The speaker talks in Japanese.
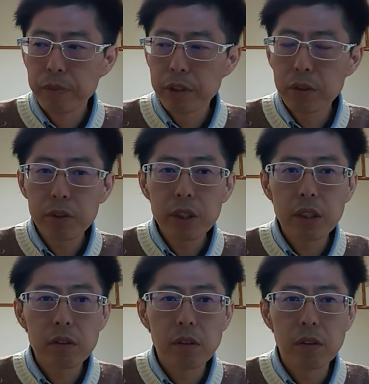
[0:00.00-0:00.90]
もうそうしない
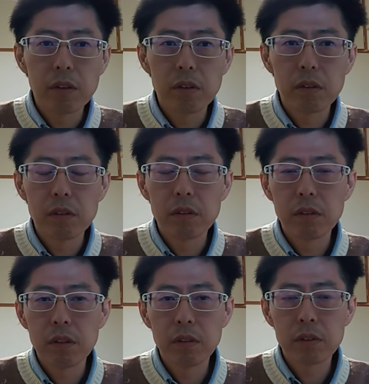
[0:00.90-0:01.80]
と、
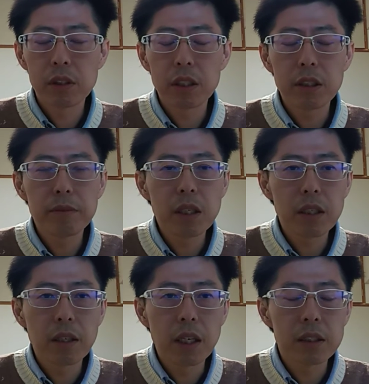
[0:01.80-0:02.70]
スタジアム代
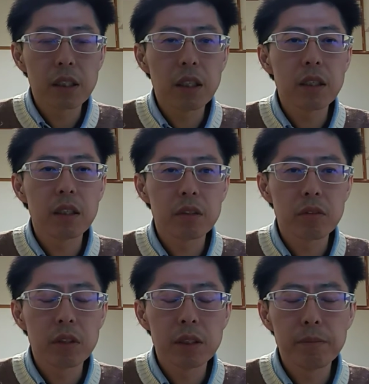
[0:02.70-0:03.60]
金返済できないで
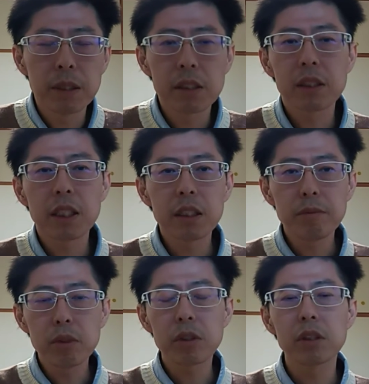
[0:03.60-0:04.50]
しょう。で、まず
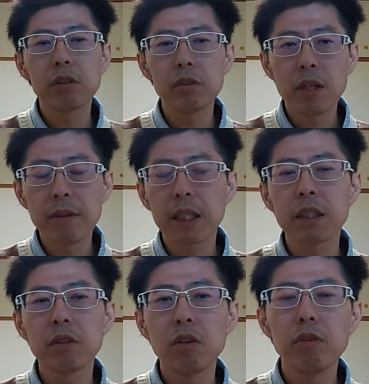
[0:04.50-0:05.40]
スタジアムを作るのは
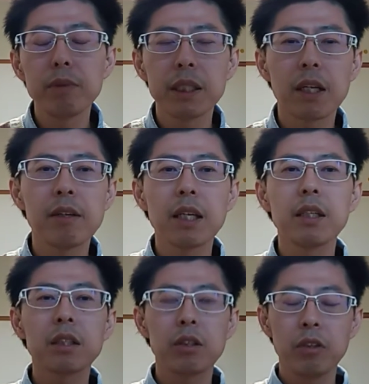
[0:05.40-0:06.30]
私のホームページ、淡井圭
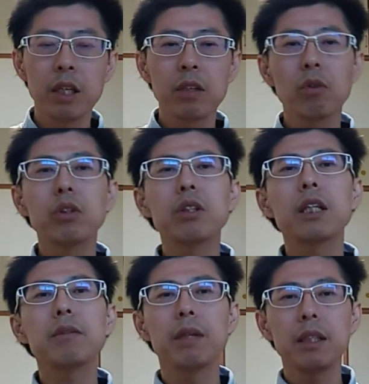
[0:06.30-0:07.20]
介自駅の
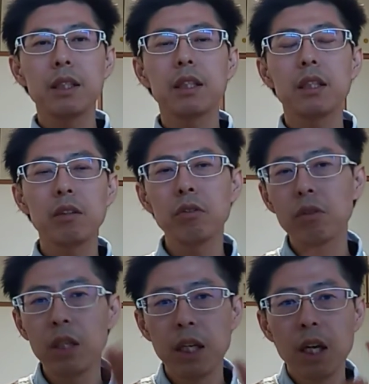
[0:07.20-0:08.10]
58番に記載している
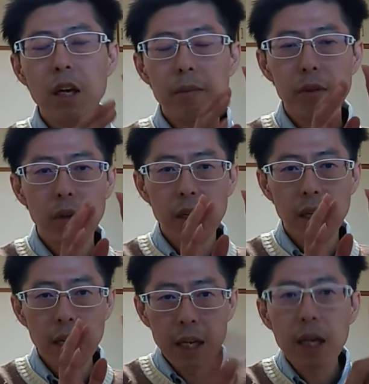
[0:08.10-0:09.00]
通り、もう
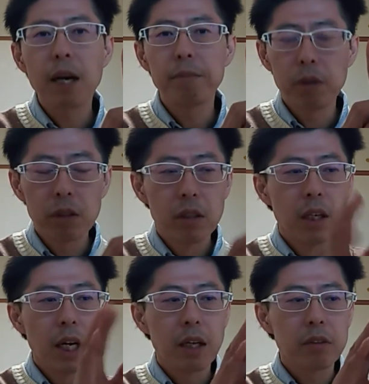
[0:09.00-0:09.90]
映画館も、
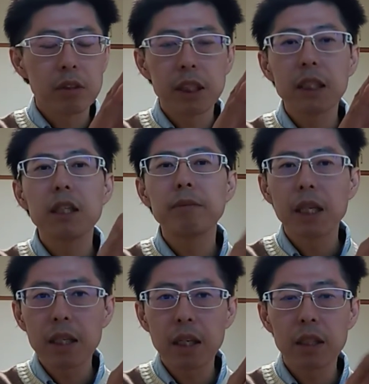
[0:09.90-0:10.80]
あの、スタジアム
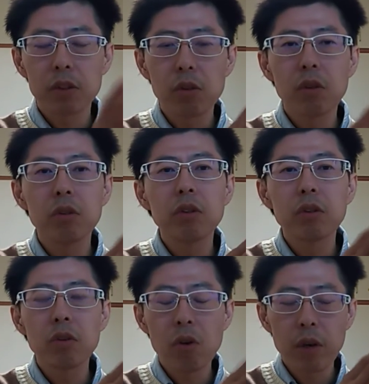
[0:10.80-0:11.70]
関係、総合運
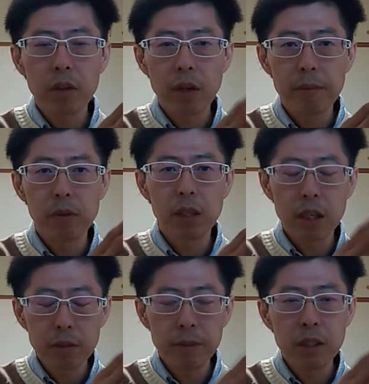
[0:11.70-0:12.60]
動公園とかも、
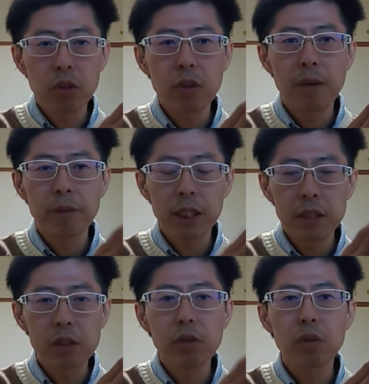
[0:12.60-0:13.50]
ラグビー場とかも、
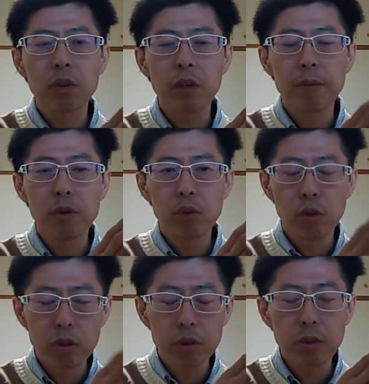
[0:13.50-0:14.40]
テニスコートとかも、
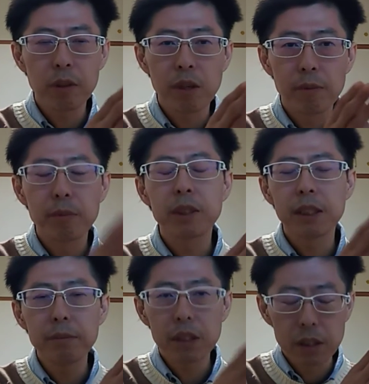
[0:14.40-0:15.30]
ゴルフ場とかも、もう
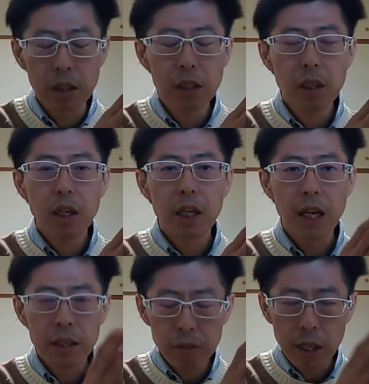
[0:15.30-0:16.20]
全部ですよ。
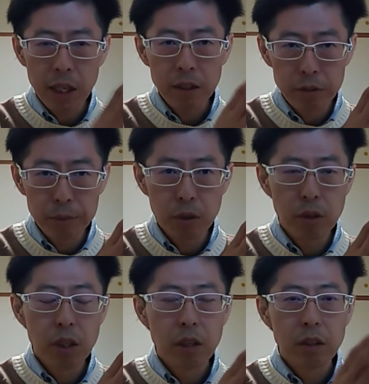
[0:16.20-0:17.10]
ありとあらゆるもの。
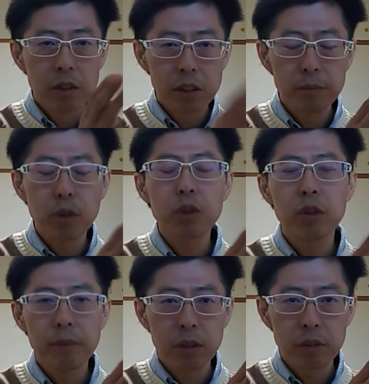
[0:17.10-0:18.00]
相撲
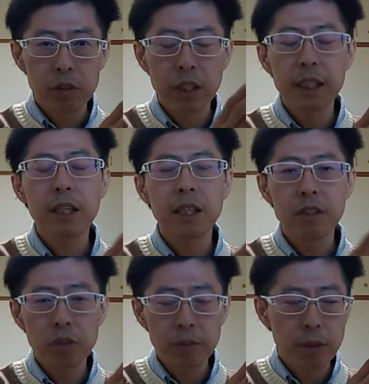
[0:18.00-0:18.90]
場も、クレー射
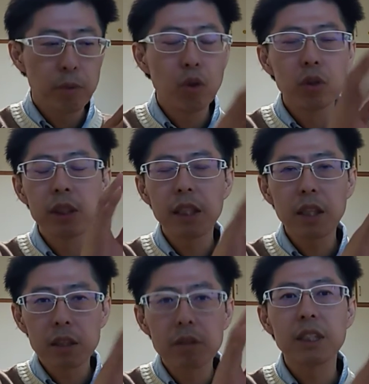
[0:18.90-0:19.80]
撃場も、もう絶
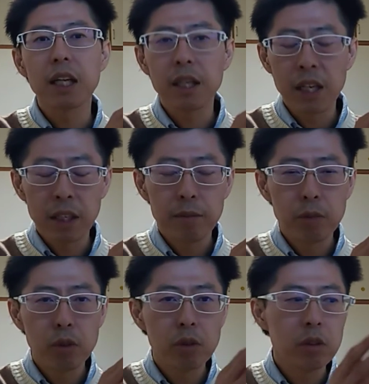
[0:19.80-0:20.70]
対作っちゃなんない。
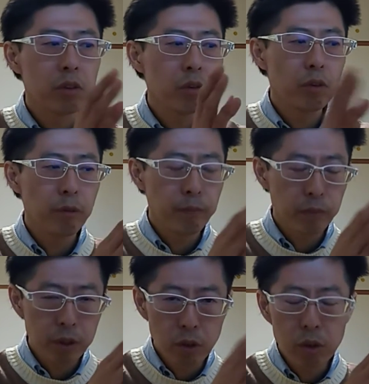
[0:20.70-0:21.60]
も
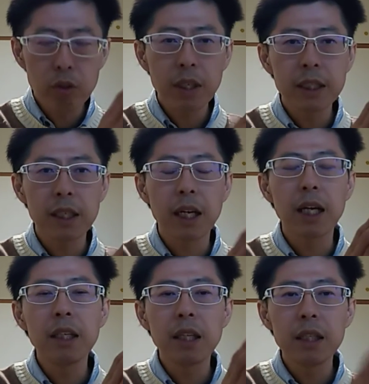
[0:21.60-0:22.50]
う、老朽化して
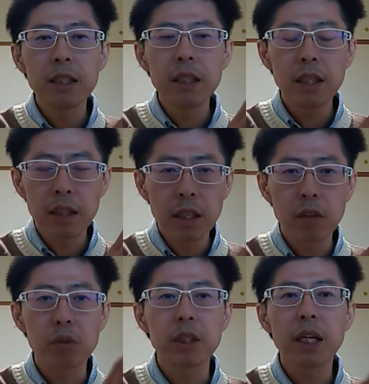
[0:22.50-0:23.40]
解体していって、
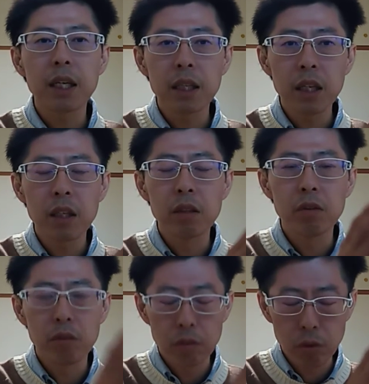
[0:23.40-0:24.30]
土地開けて、
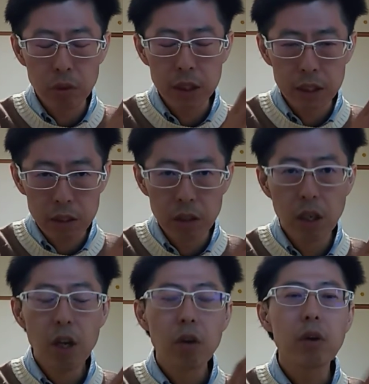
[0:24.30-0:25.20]
農地にする。
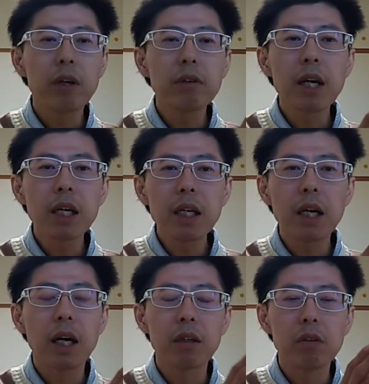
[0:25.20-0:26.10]
これぐらい
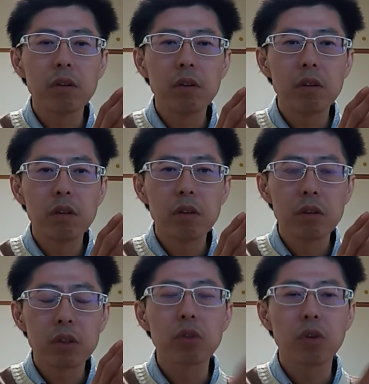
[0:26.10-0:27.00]
が、あ
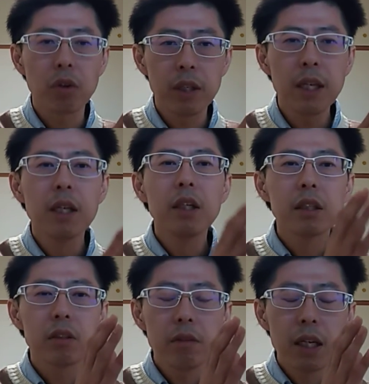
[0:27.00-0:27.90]
のー、ちょうどよい。で、
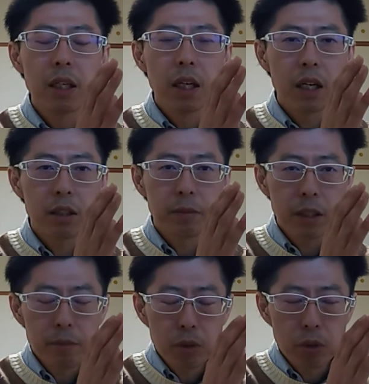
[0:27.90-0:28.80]
それはあくま
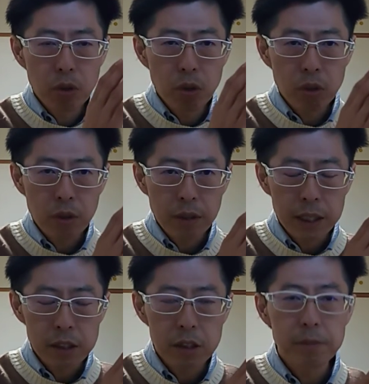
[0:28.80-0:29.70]
でも老朽化
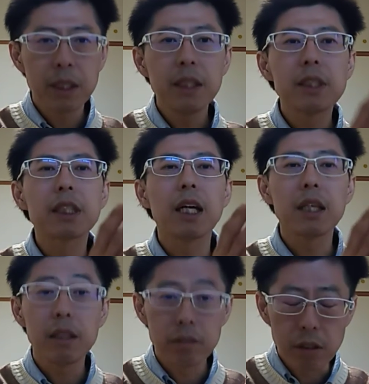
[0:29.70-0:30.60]
するまで使い
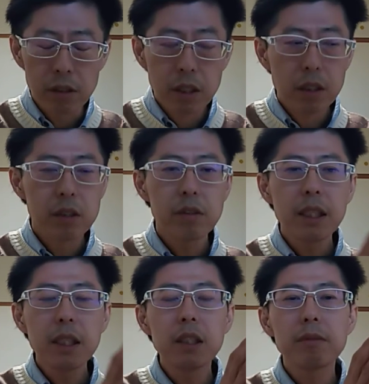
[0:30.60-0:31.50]
切ると。それ
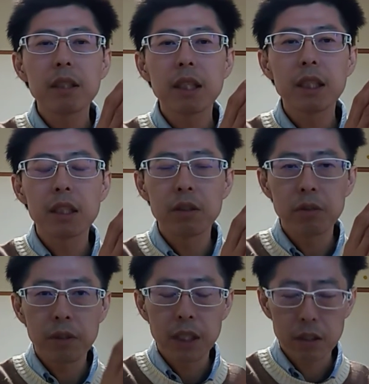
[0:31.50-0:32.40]
が一番計算
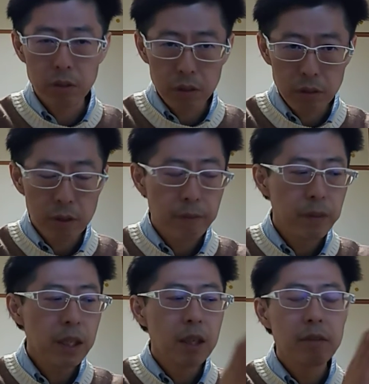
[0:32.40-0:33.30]
上賢いと。
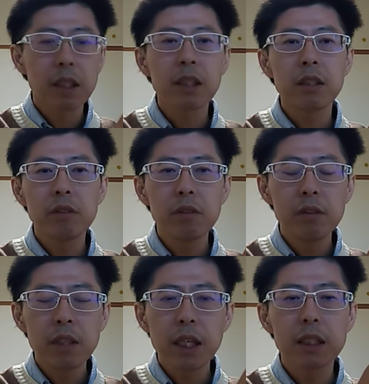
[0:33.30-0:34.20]
ね、私の方
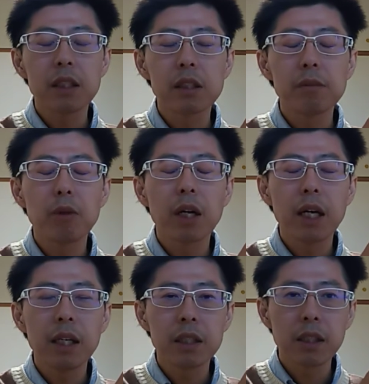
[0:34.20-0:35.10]
は河川水門開
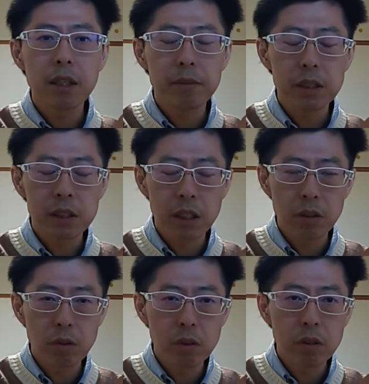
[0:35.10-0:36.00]
閉式ダム発電
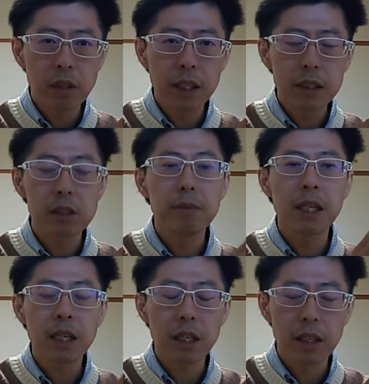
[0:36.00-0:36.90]
等を、えー、進め
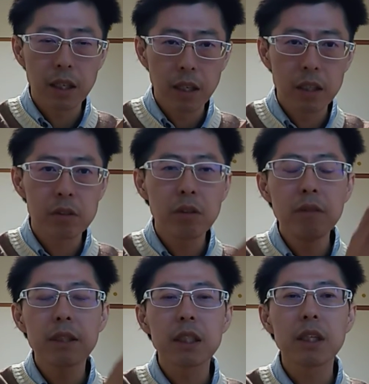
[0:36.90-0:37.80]
なきゃならない。それに
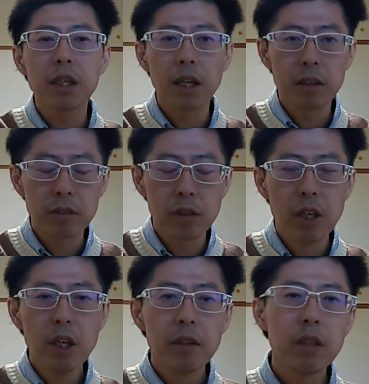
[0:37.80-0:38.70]
は資金がいると。
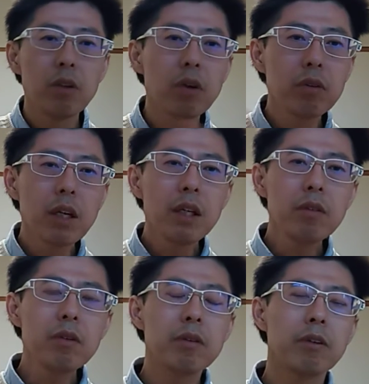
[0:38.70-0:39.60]
で、どれぐらい
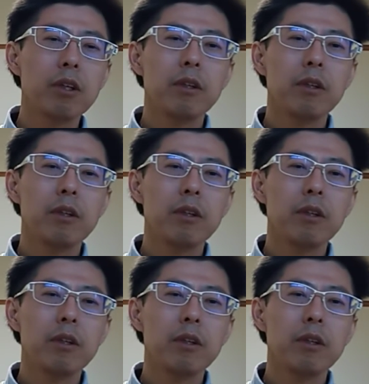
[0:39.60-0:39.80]
の、